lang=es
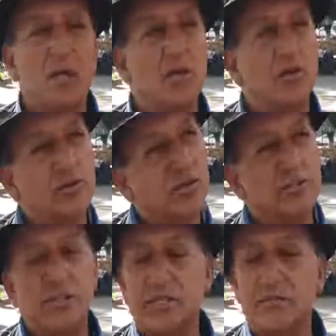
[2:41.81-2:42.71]
y otros de
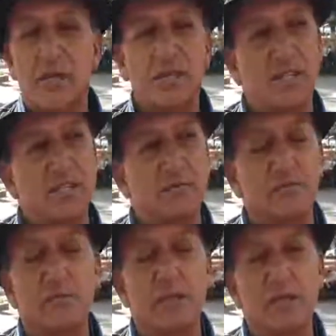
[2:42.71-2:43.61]
otras ciudades es
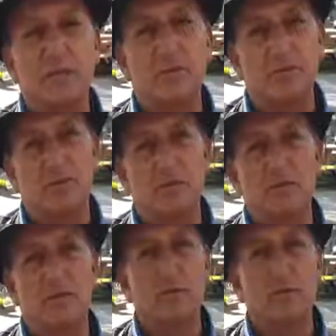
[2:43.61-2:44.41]
un mínimo su